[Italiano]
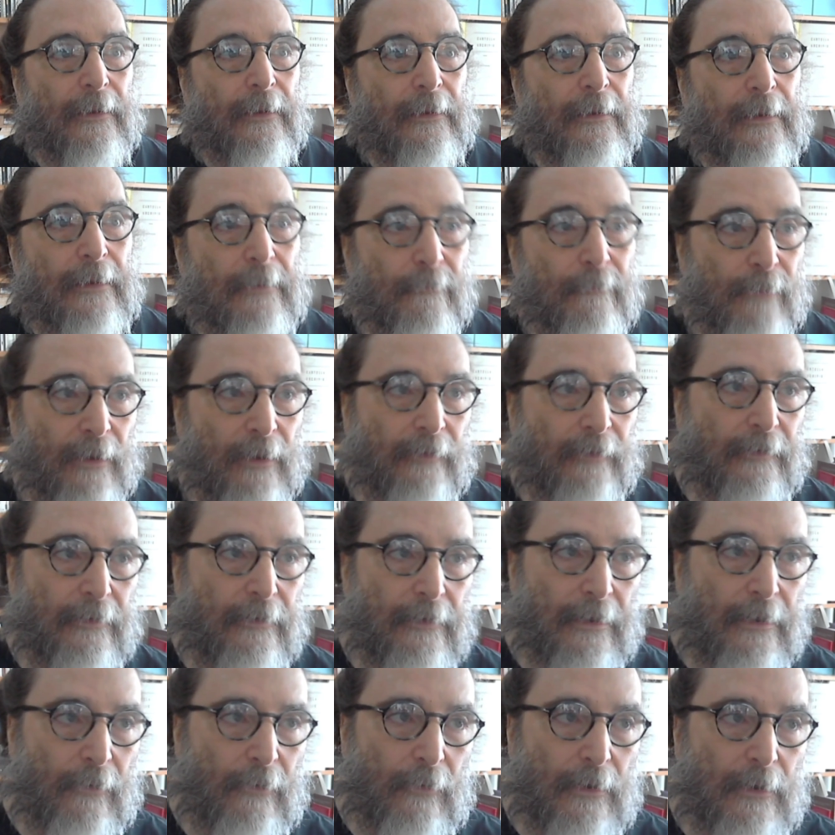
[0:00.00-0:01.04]
e, che in
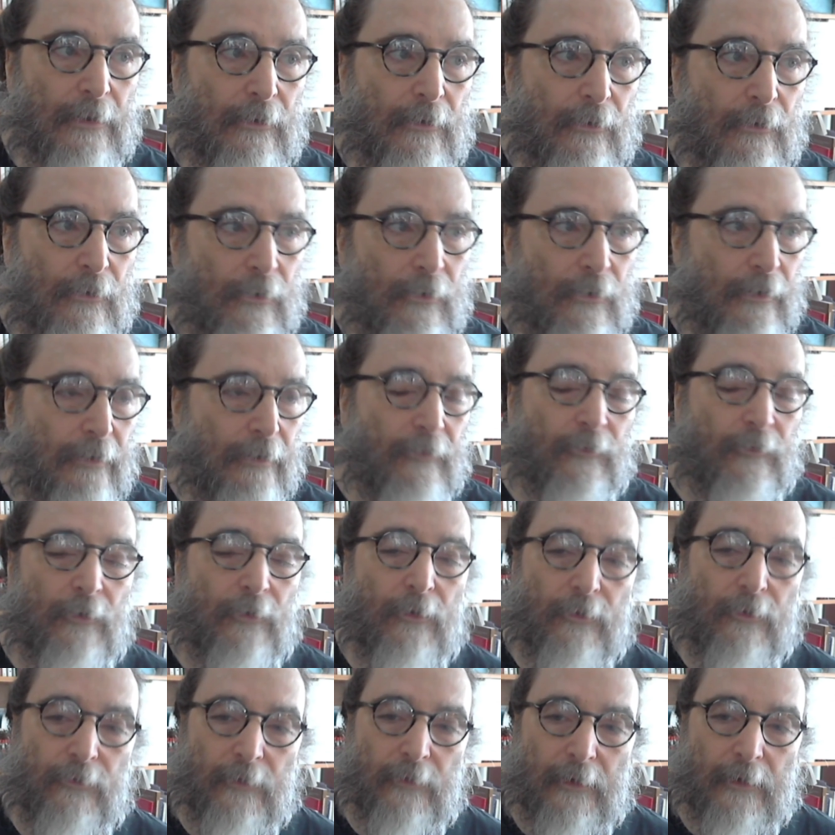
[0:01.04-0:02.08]
parte è quello che
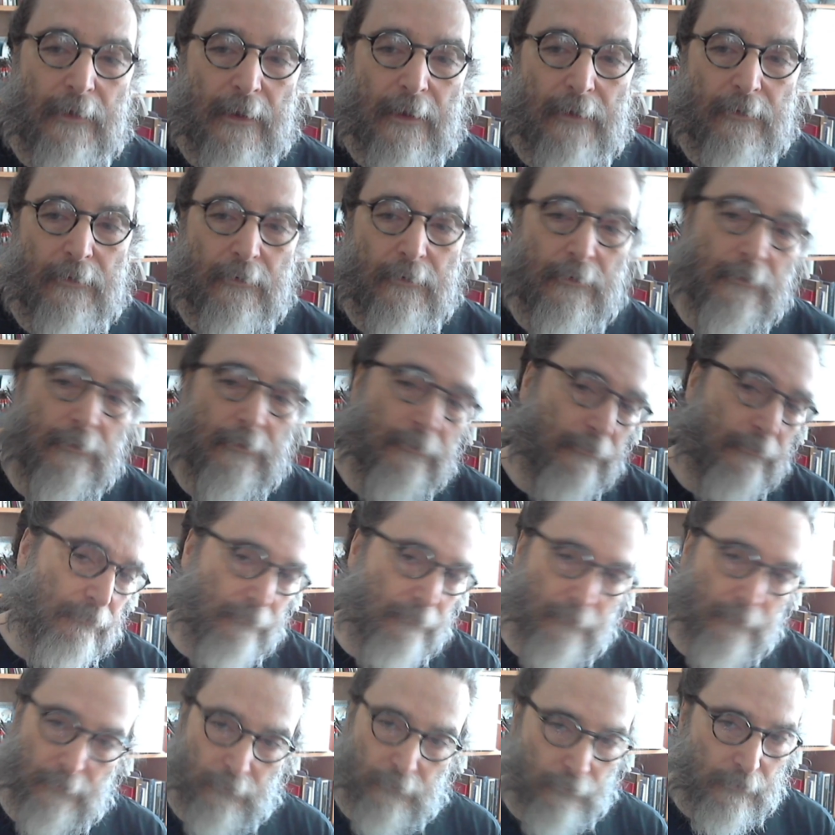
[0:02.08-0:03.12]
sto cercando
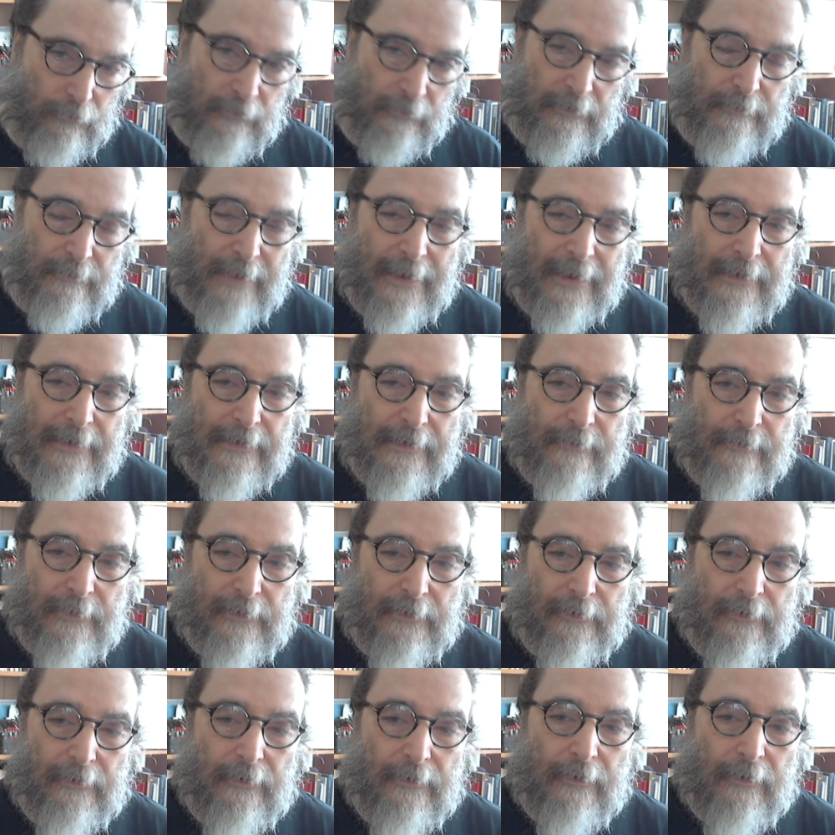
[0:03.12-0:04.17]
con tutti i miei limiti